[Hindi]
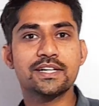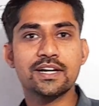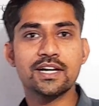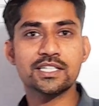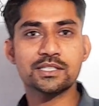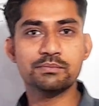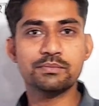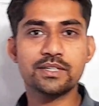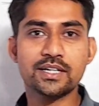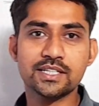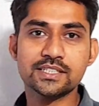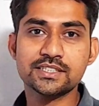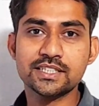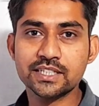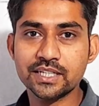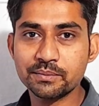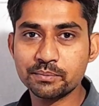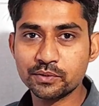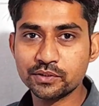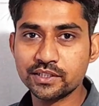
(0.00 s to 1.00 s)
क्लास में राजस्थान
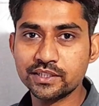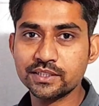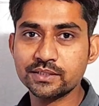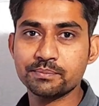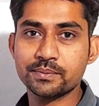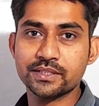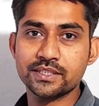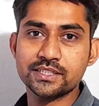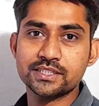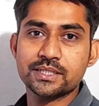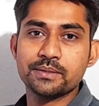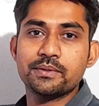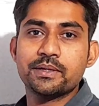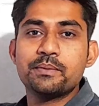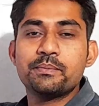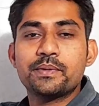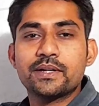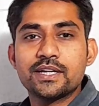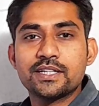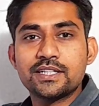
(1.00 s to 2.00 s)
के भौतिक प्रदेश के बारे में
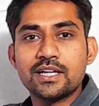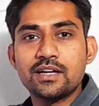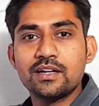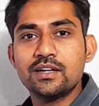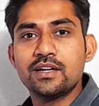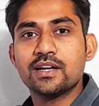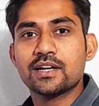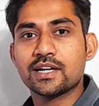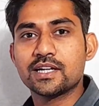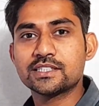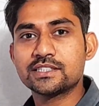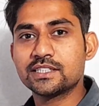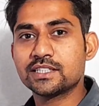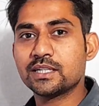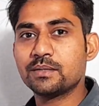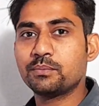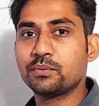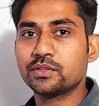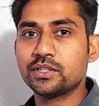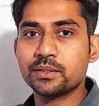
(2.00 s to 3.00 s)
पढ़ा था राजस्थान का
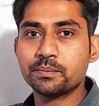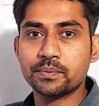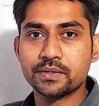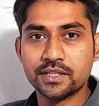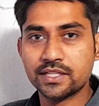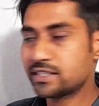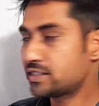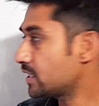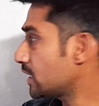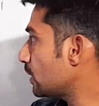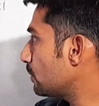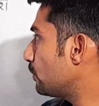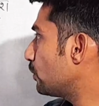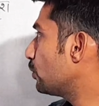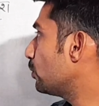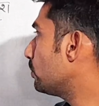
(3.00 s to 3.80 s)
भौतिक प्रदेश चार भागों